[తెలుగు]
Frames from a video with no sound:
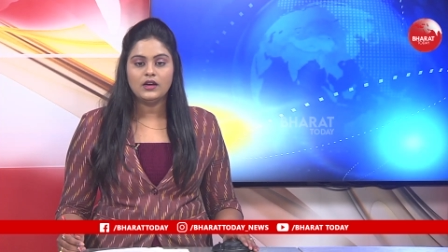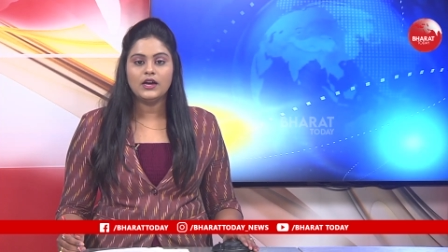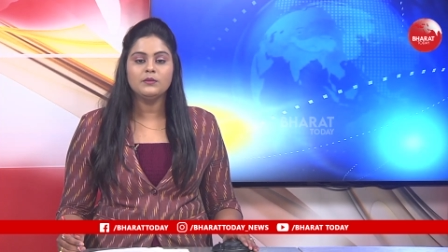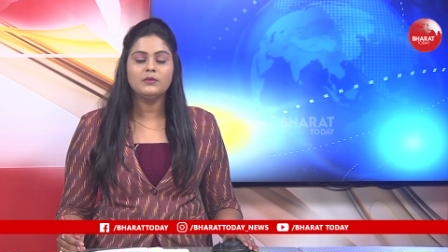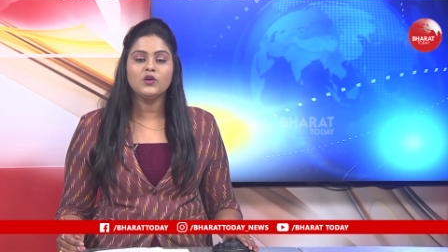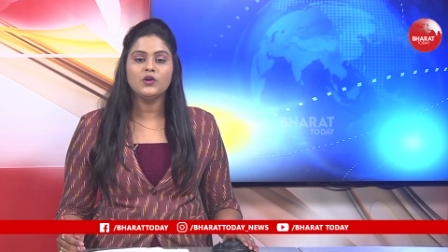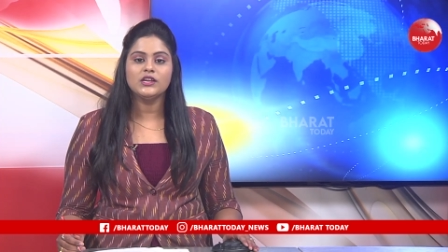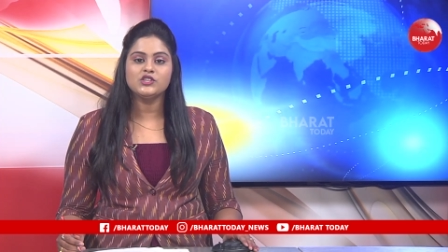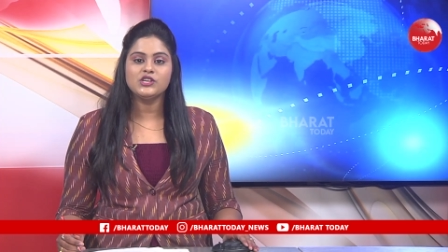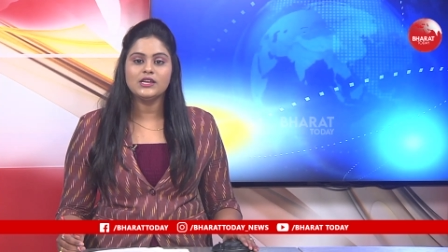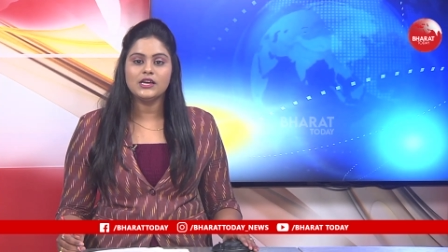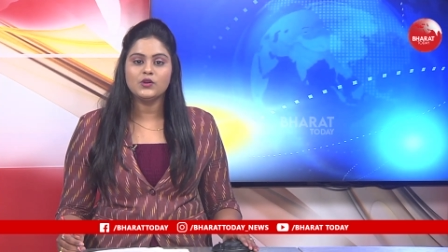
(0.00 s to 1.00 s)
హనుమకొండ
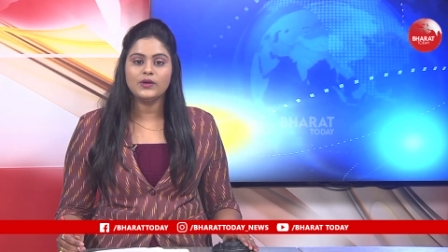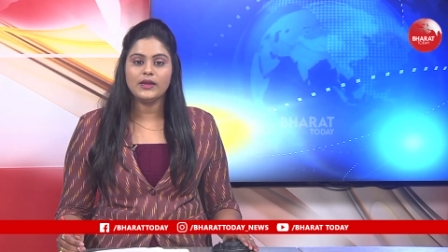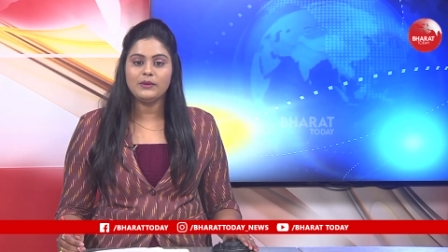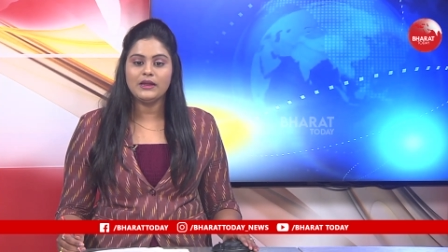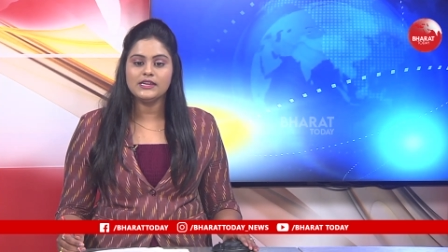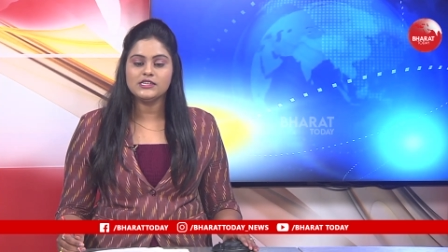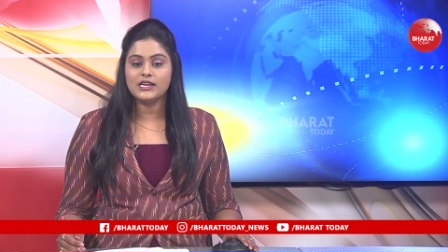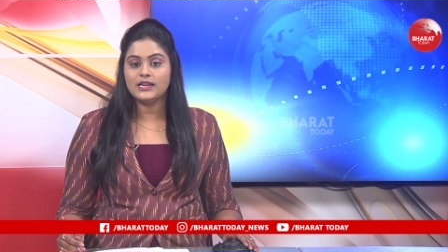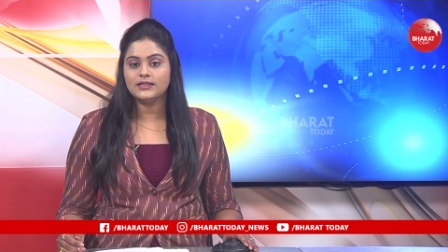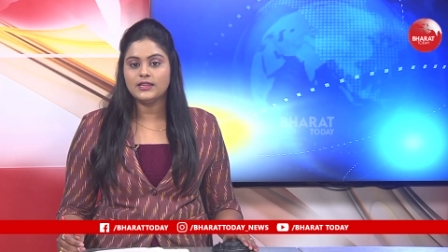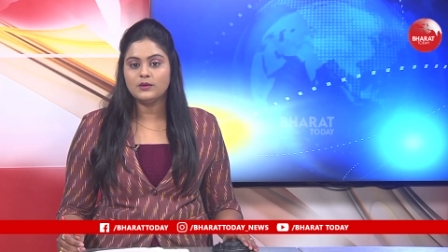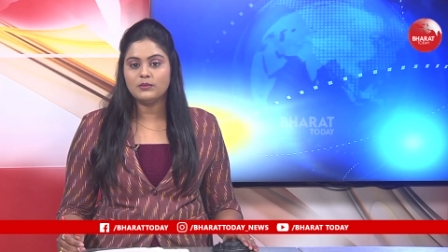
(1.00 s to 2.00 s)
జిల్లాలో ఎమ్మెల్యే చల్లా
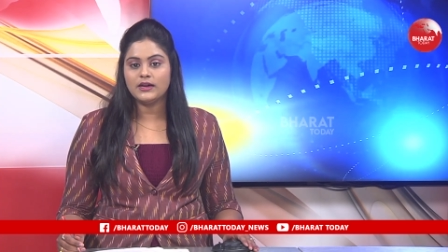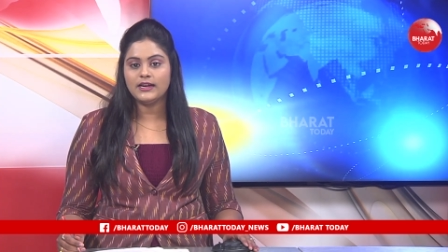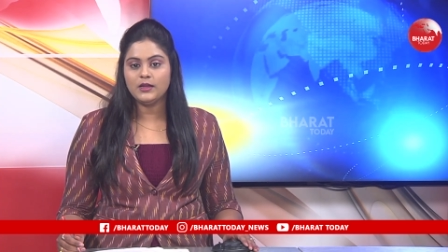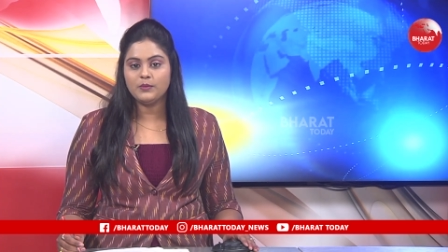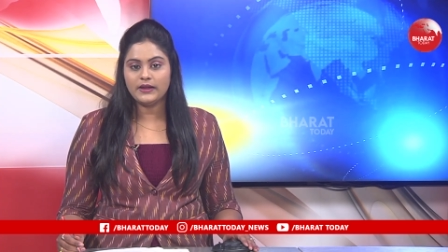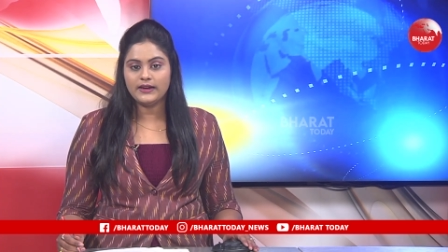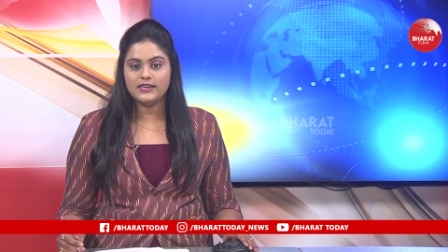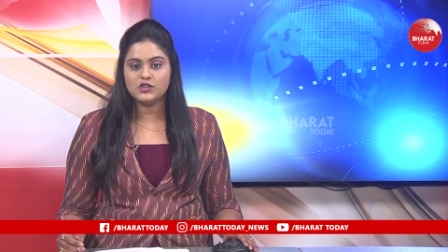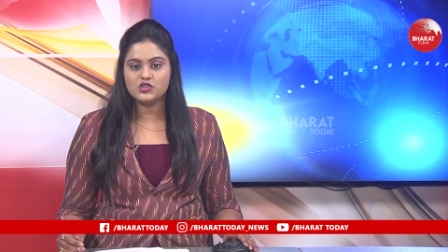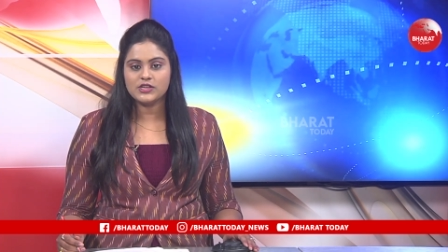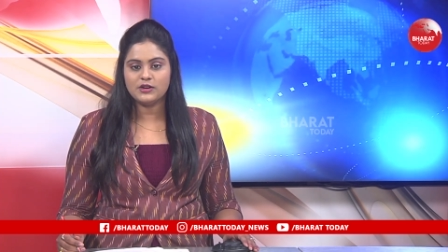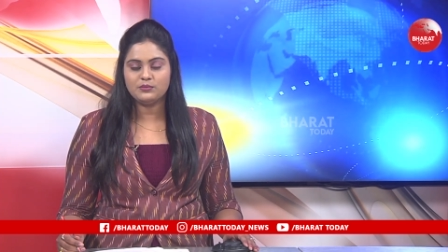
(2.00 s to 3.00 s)
ధర్మారెడ్డి
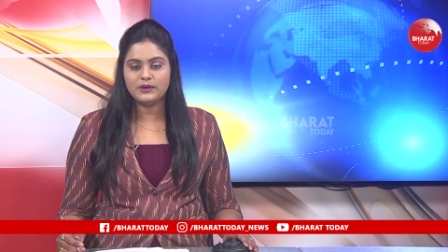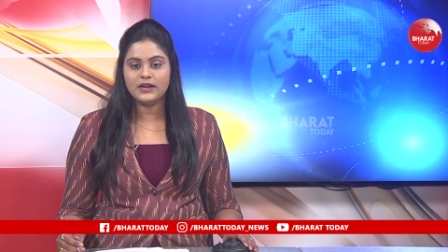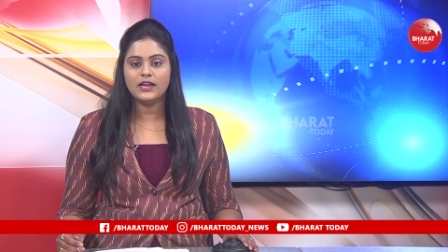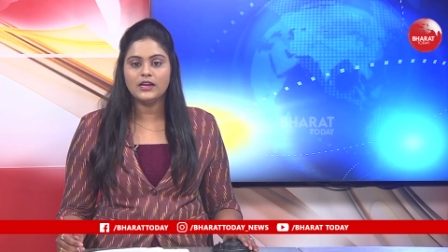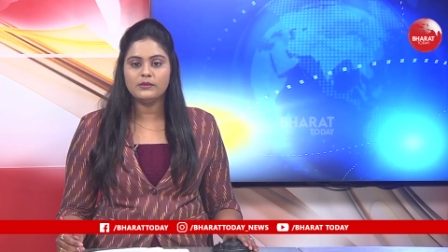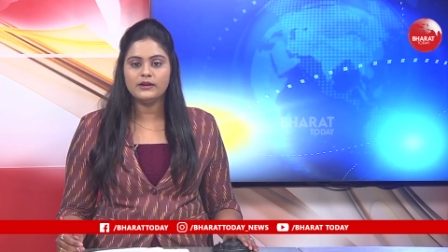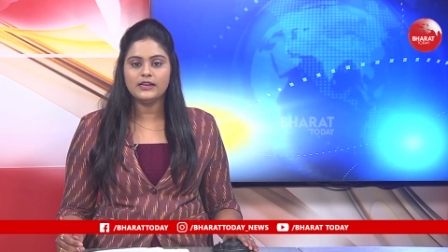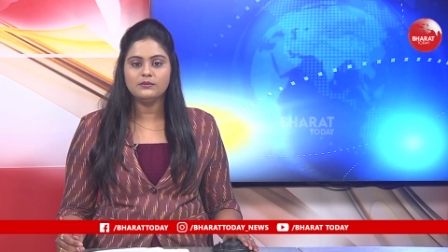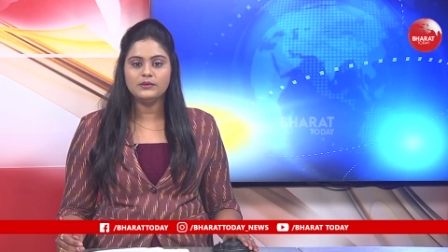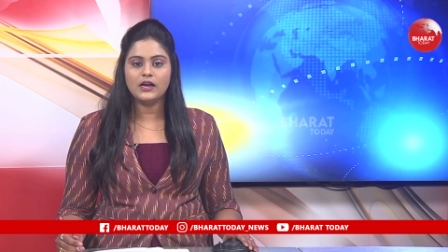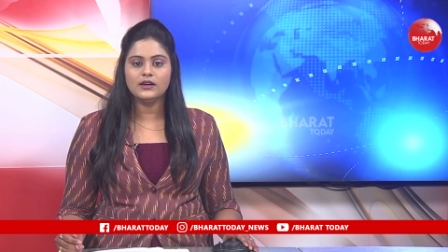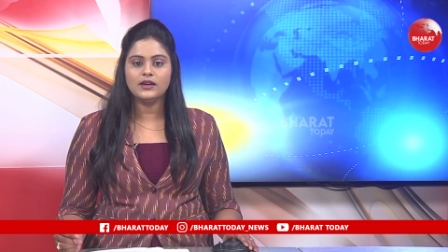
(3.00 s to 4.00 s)
పర్యటించారు పరికాల మండలం
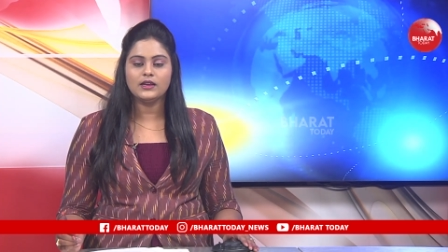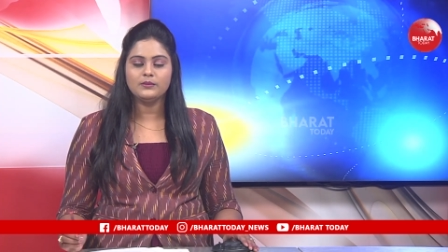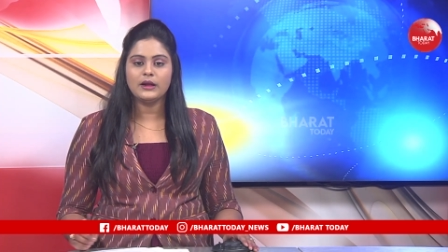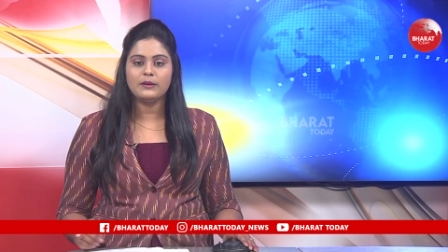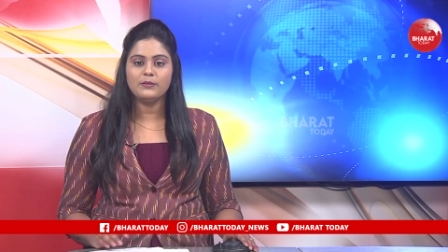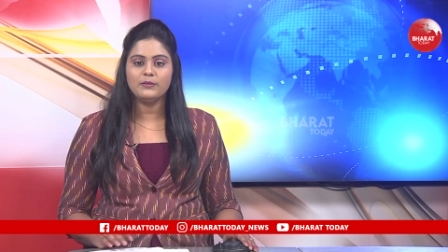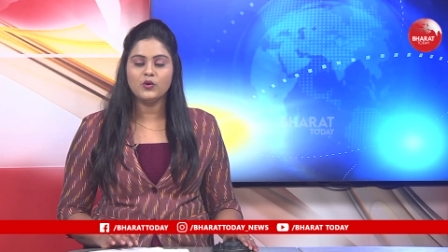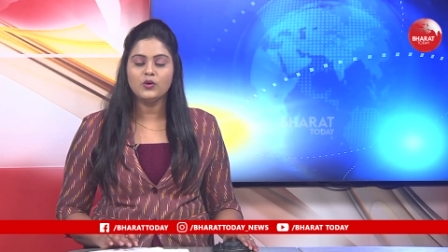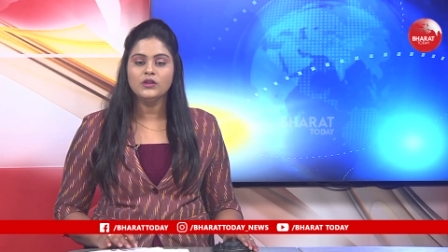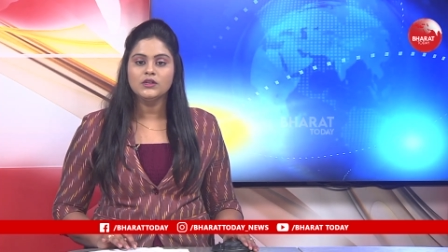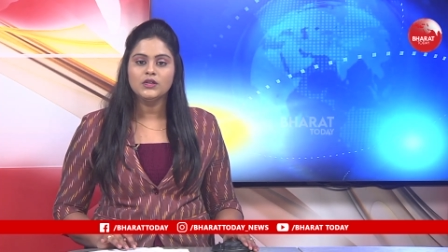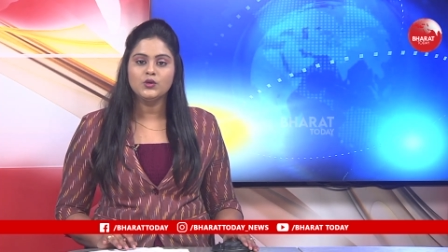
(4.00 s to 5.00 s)
నాకారం గ్రామంలో
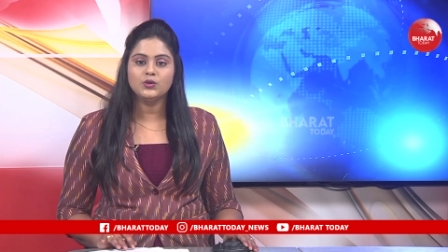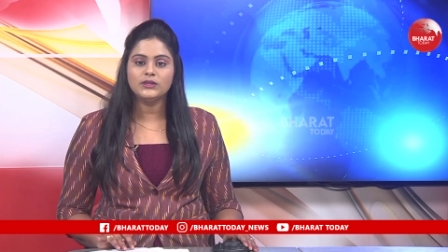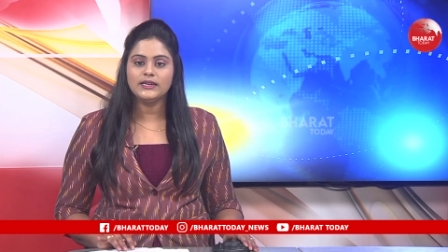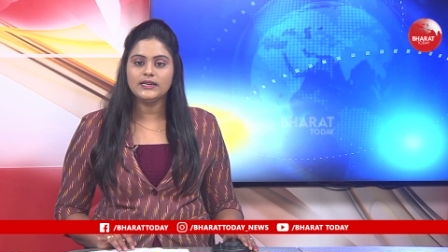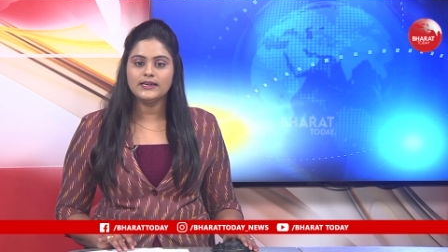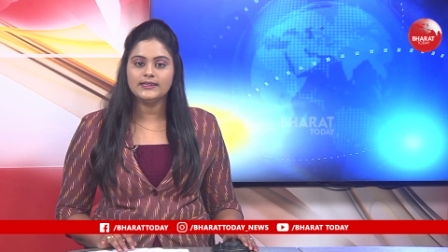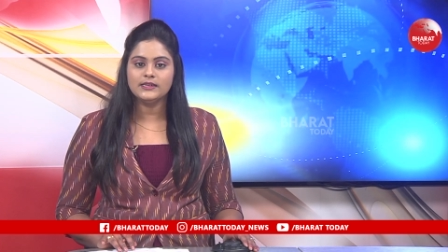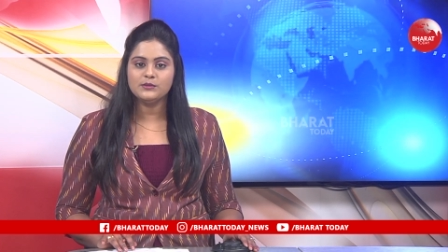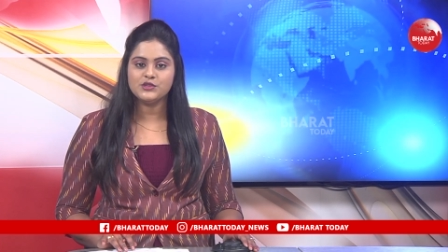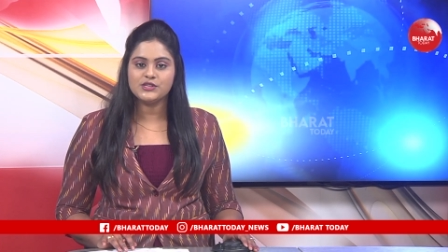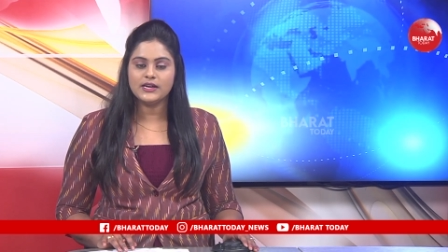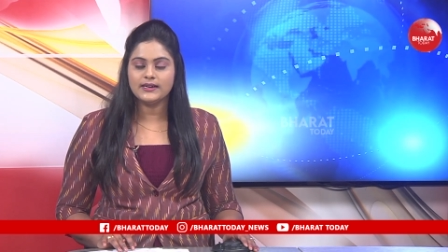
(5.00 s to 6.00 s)
నూతనంగా
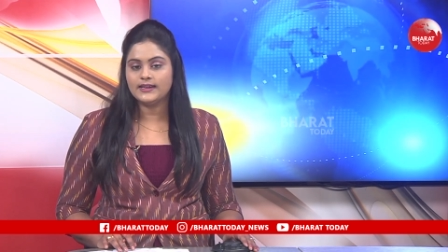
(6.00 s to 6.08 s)
నిర్మించిన